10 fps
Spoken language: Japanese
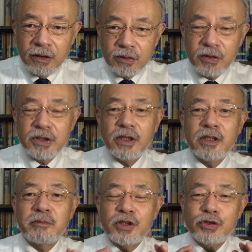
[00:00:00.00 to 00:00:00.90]
そして
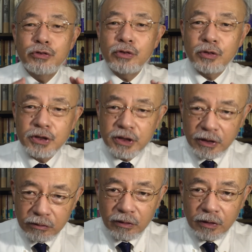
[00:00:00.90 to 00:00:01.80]
今修行して
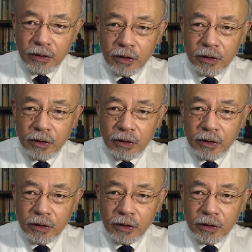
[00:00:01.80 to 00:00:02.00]
ると。